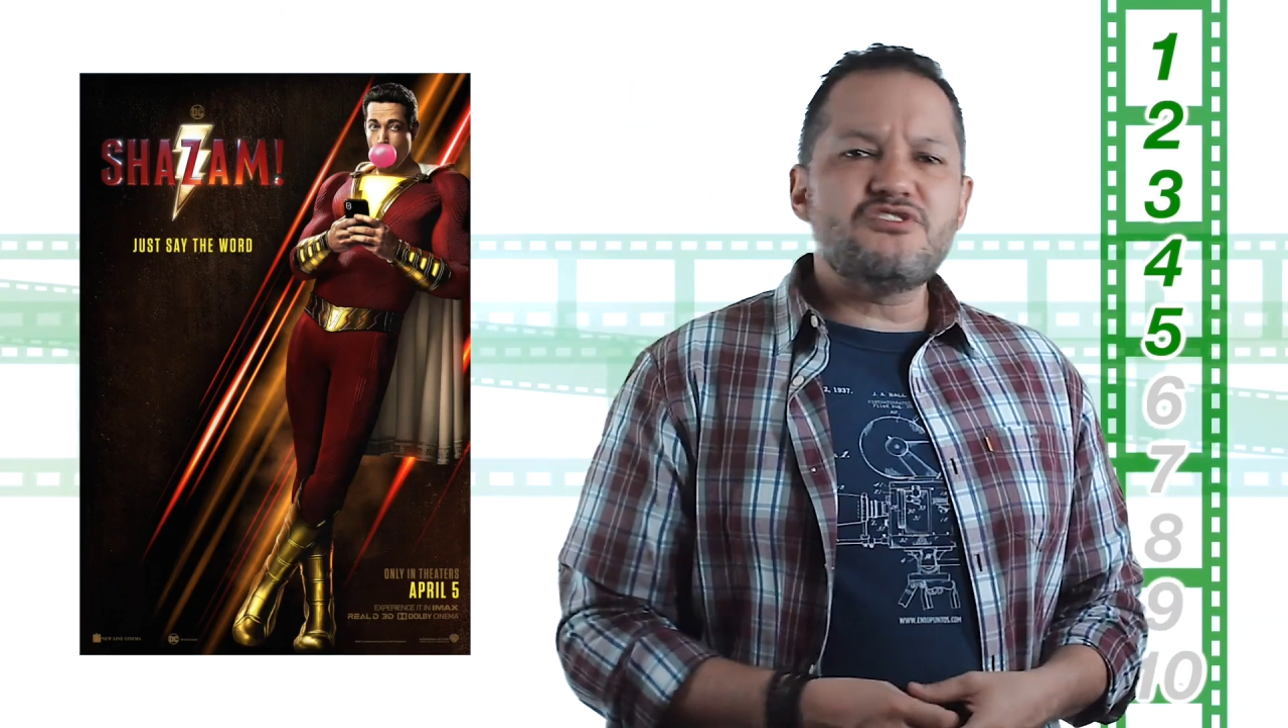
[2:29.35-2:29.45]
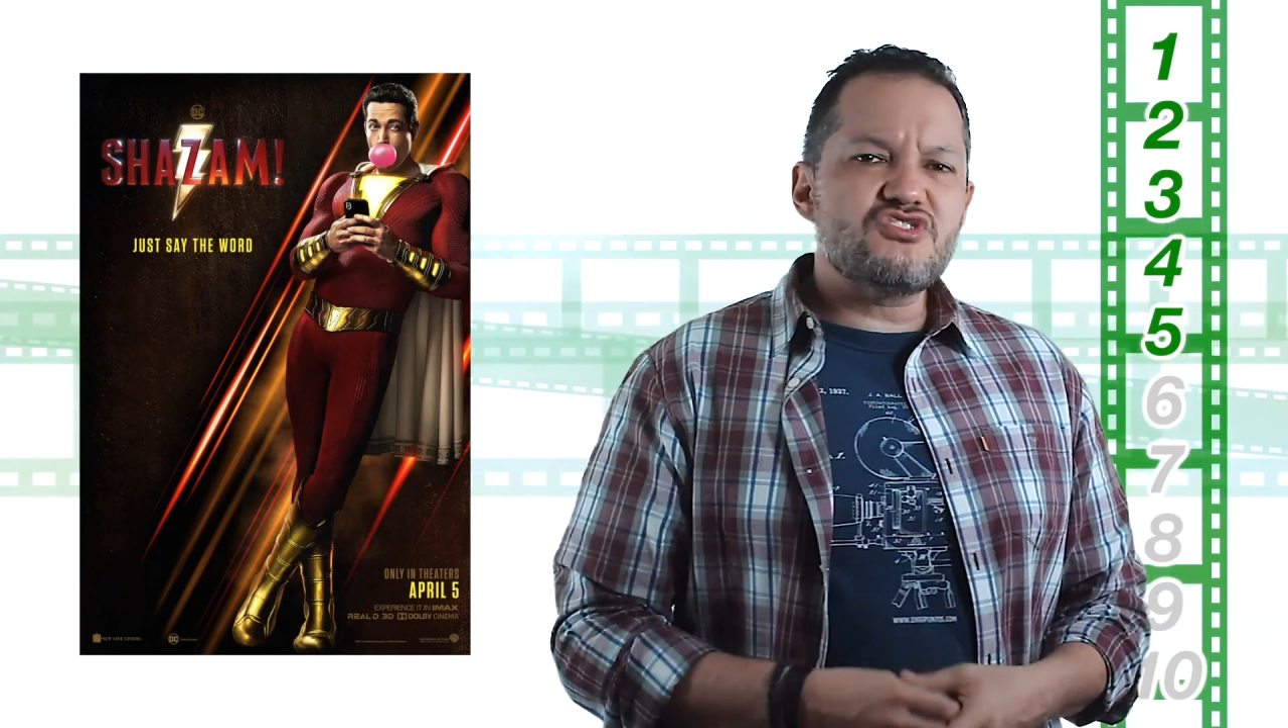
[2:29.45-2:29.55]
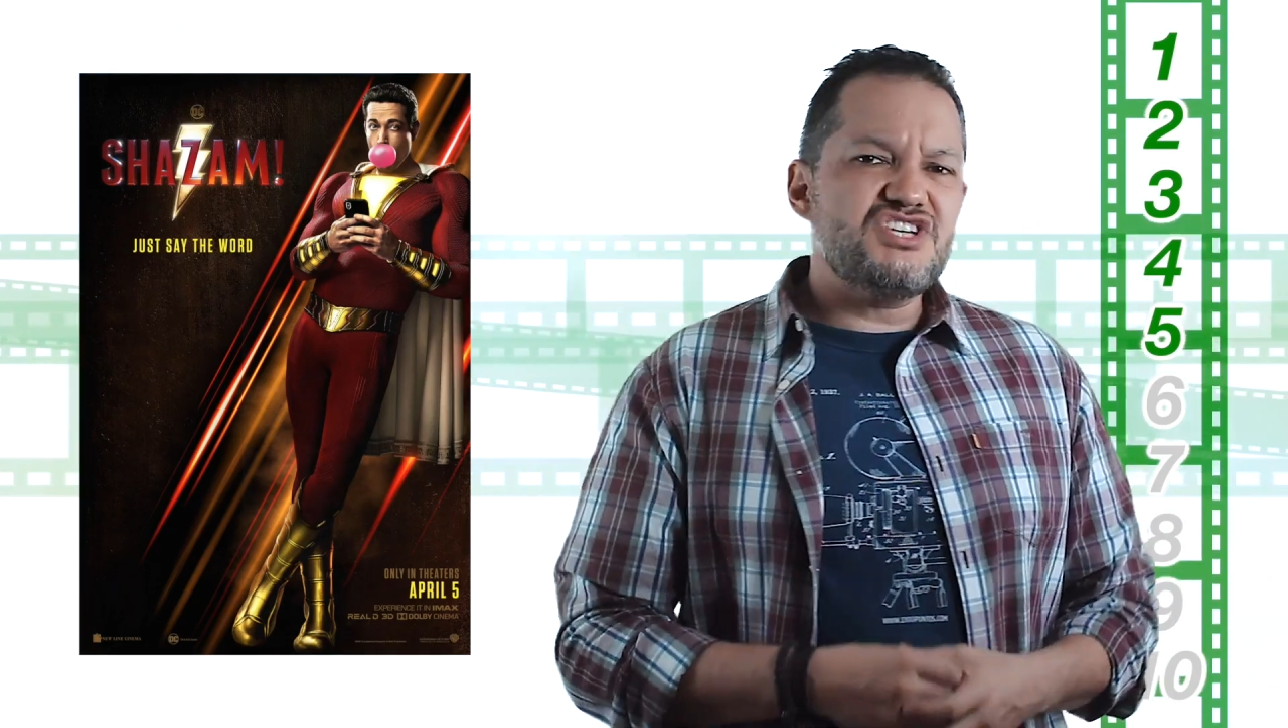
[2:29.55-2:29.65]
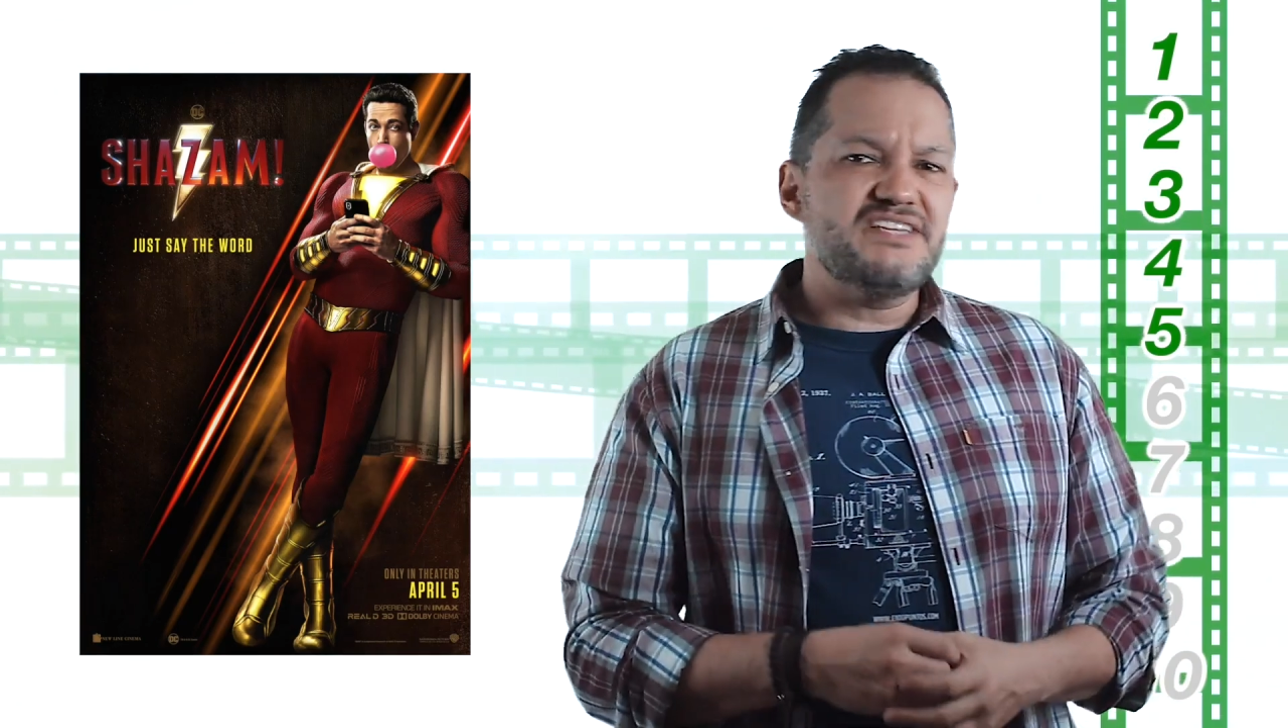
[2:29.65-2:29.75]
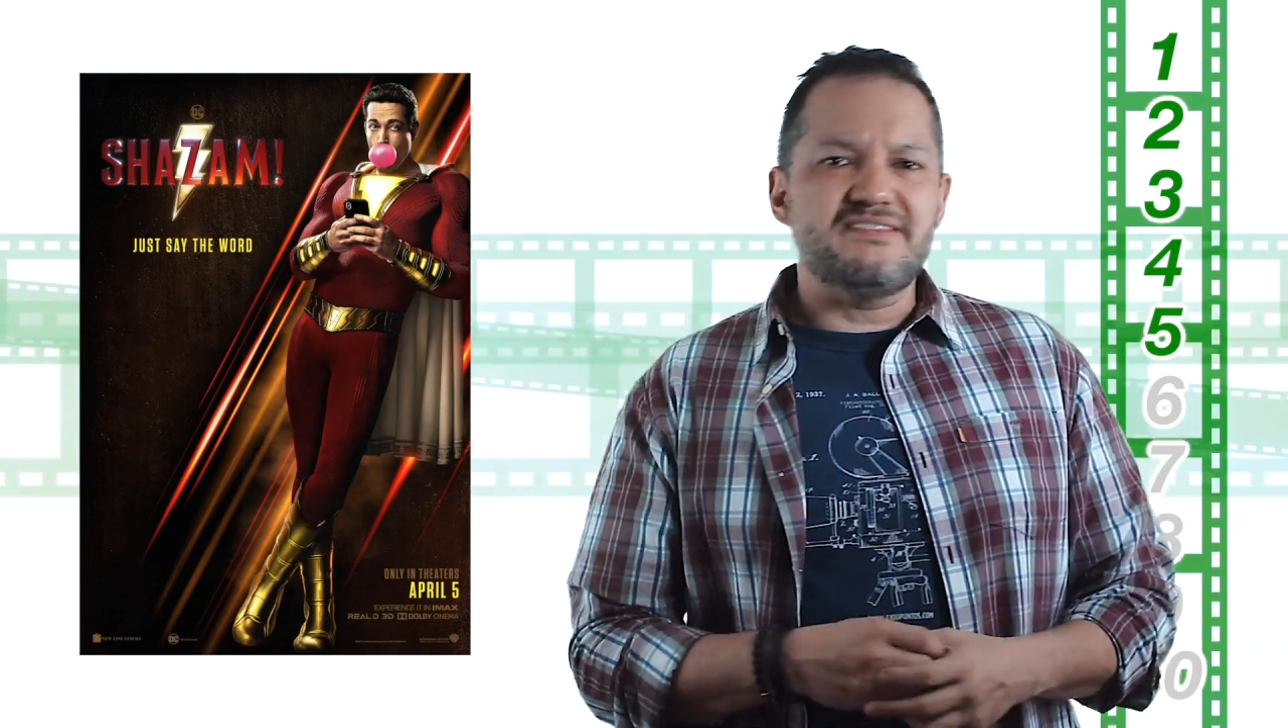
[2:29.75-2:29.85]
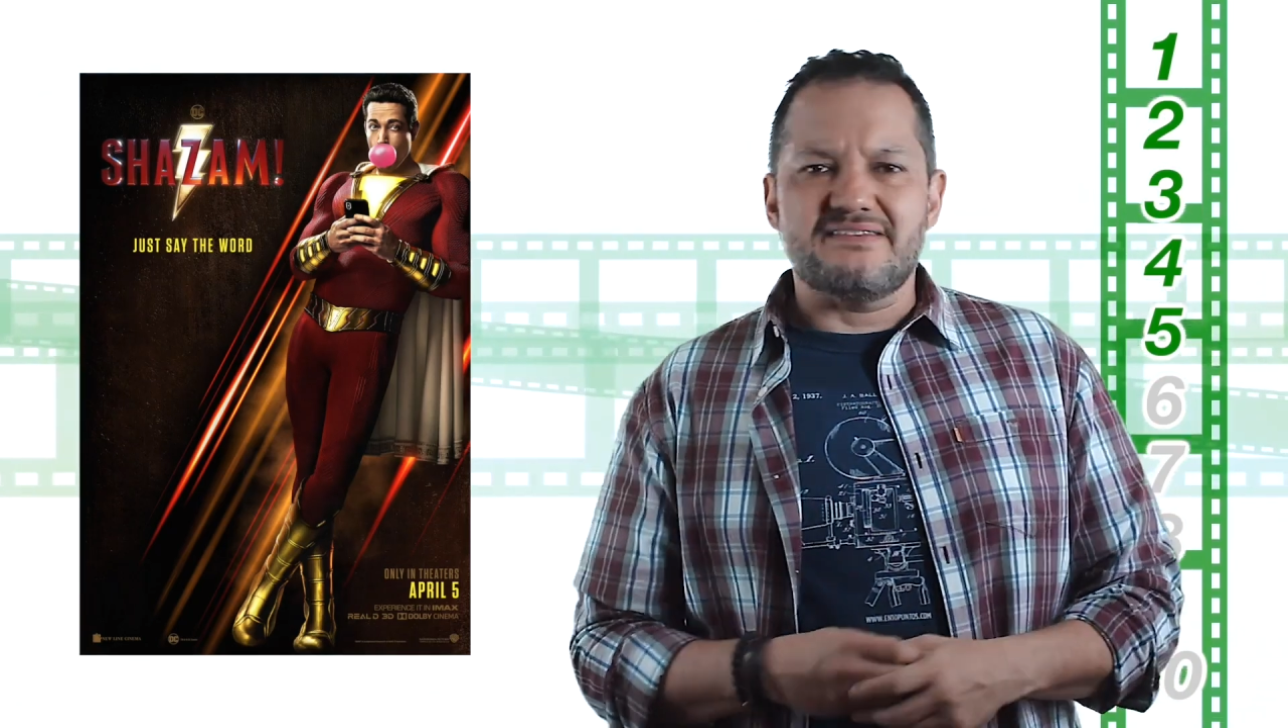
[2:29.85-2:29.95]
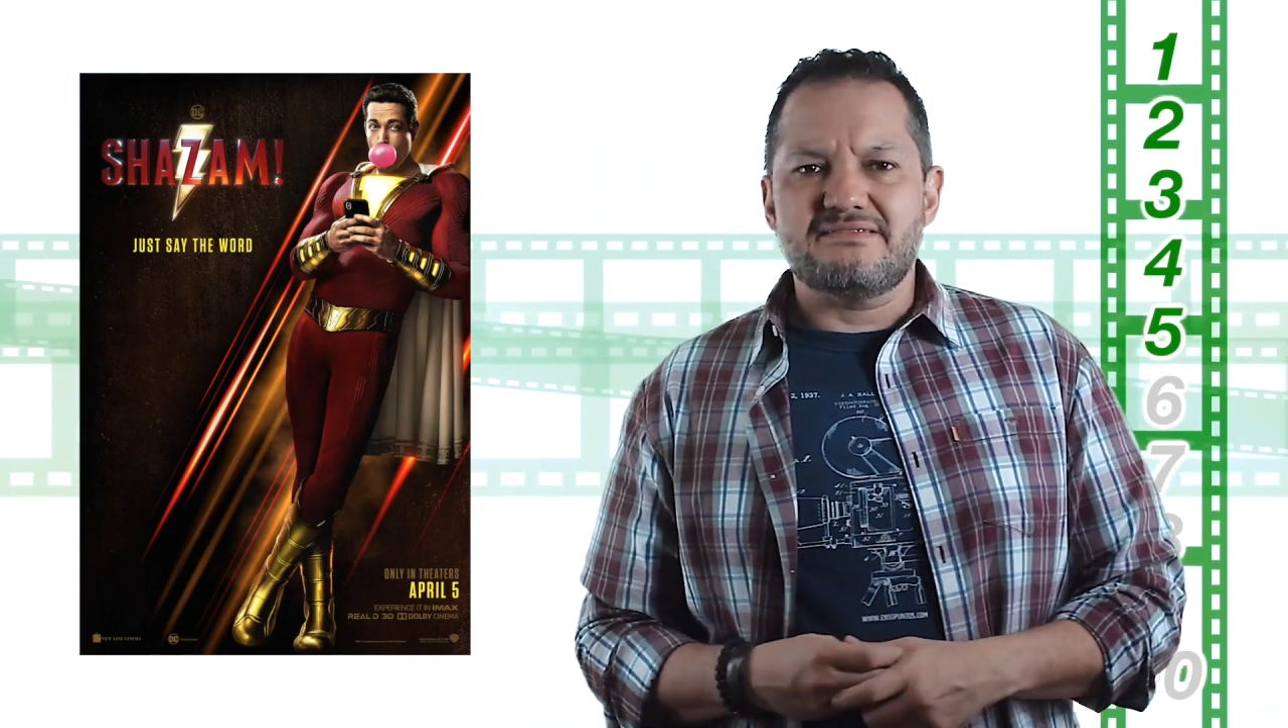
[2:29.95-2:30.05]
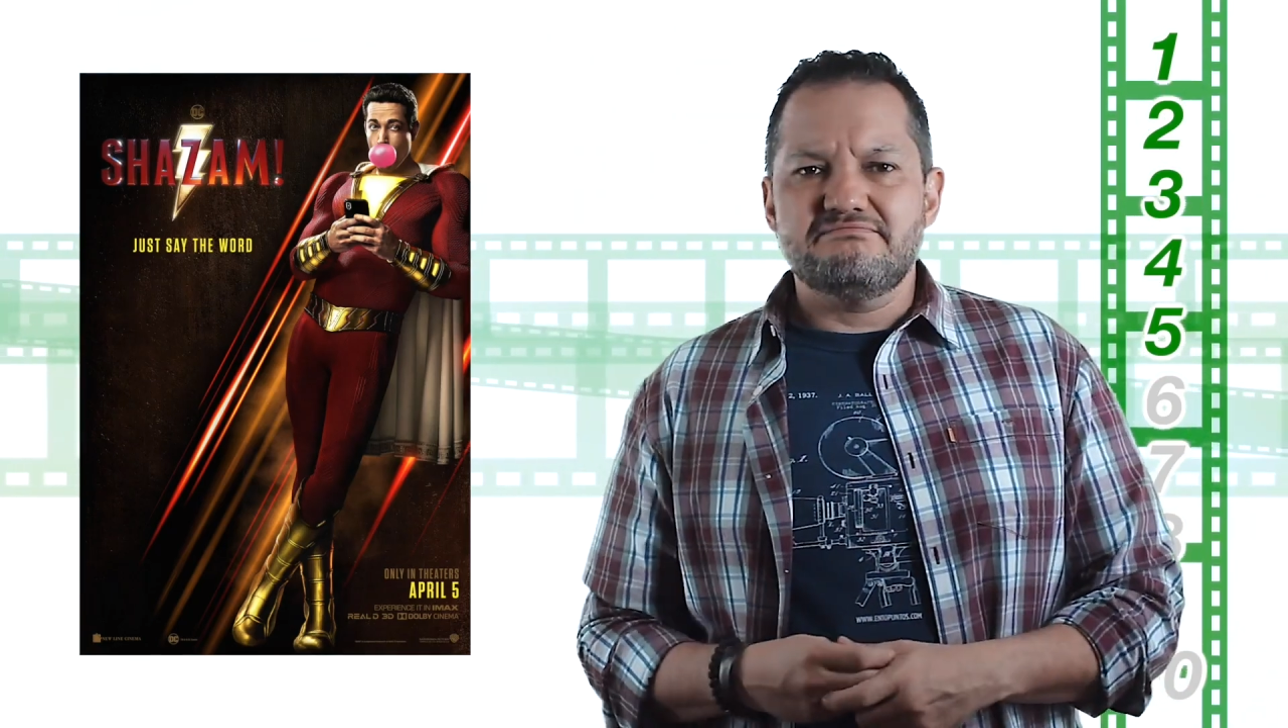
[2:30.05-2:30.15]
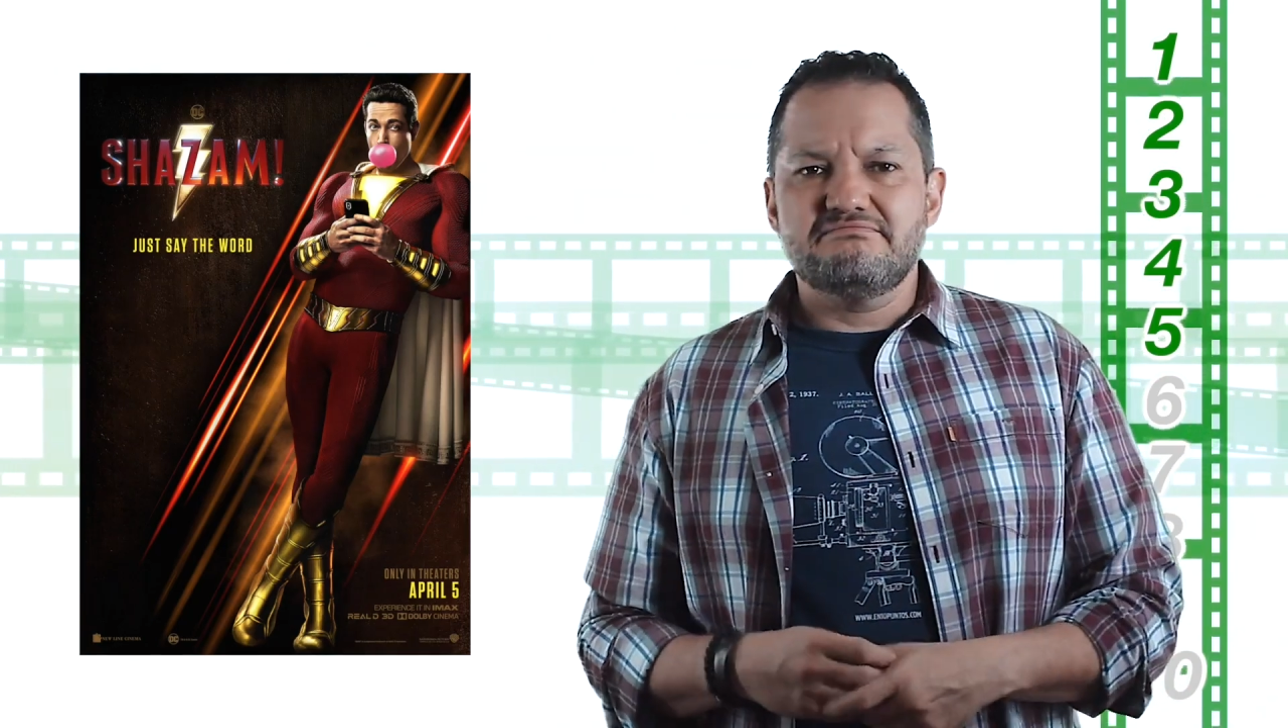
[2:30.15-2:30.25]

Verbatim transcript: los 80